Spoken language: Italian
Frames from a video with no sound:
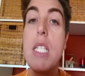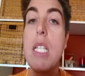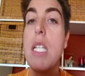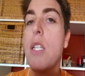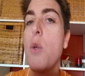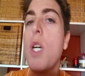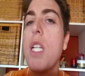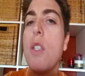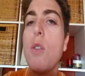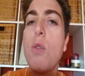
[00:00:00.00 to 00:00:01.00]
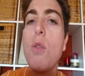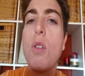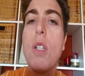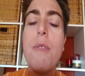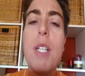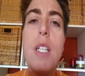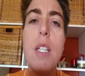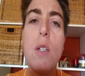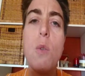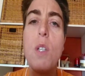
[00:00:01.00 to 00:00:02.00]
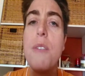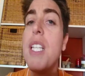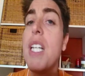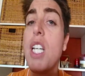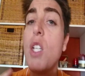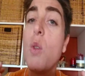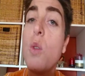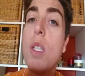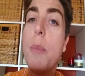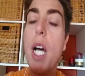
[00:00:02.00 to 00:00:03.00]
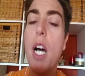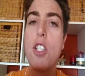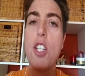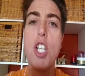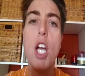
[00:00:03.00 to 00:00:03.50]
se te ti guardi intorno e vedi una vita che non ti piace,